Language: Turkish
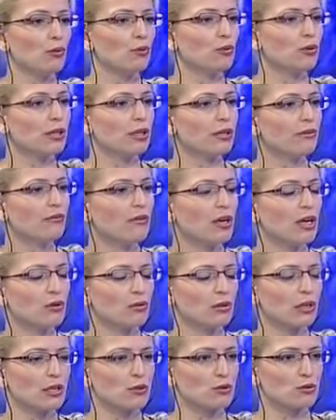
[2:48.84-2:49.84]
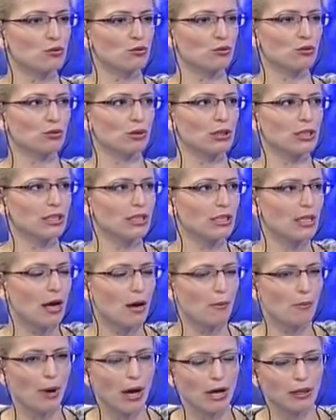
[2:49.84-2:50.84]
Ülkenin var olan
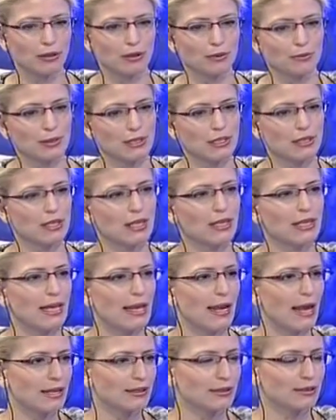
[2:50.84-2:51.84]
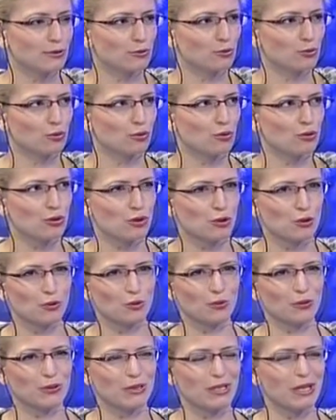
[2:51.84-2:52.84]
sorunlarına baktığımızda nelerdir diyoruz?
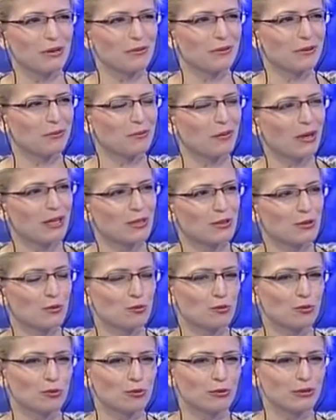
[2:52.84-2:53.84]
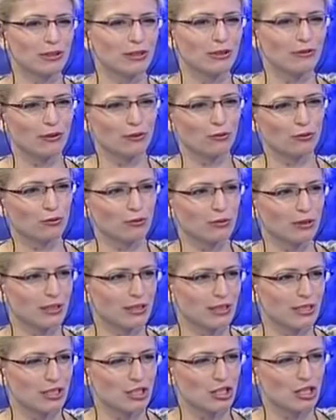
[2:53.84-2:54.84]
İşte Husar Birlik Partisi kurultayı ve
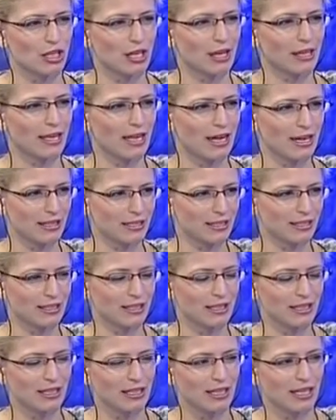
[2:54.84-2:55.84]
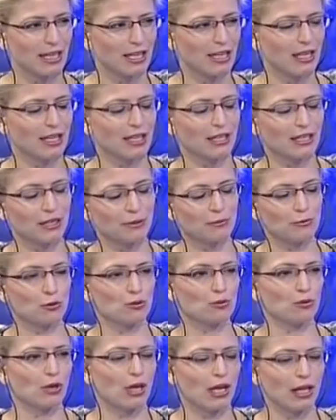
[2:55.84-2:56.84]
kurultayda yaşanan gerginliğin
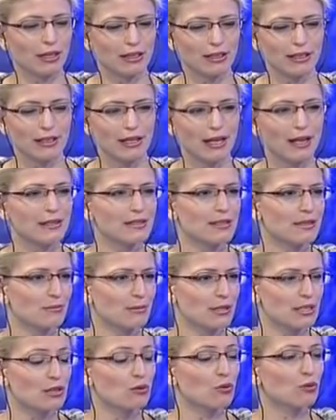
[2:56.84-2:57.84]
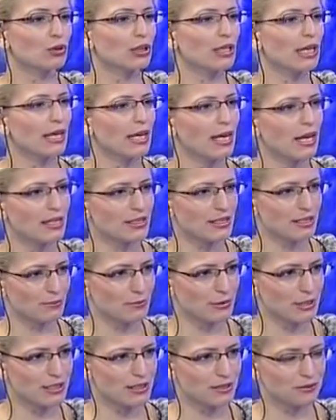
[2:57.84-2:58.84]
Kıbrıs Türk halkına yansıması, ülkeye
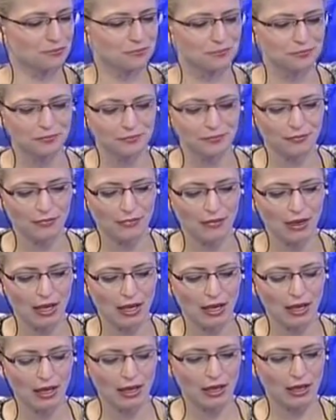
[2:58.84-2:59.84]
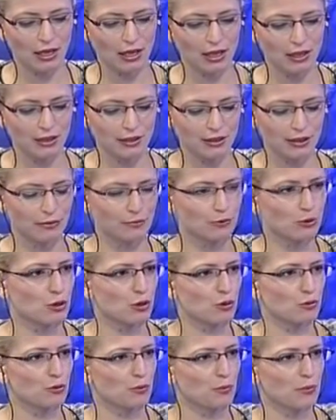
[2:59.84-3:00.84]
yansıması e, ee,
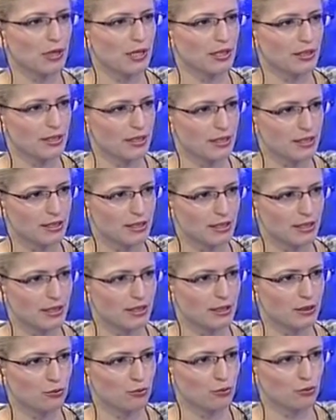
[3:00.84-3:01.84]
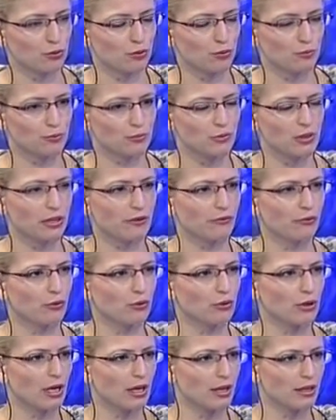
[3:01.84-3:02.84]
Devkuşa Türk Belediyesi'ndeki durum,
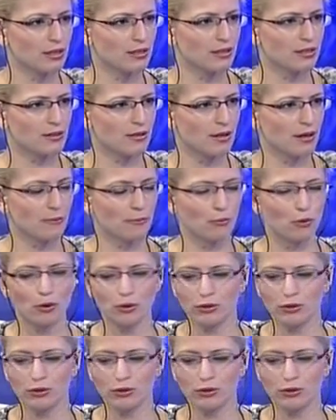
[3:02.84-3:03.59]
telefon dairesi, tele,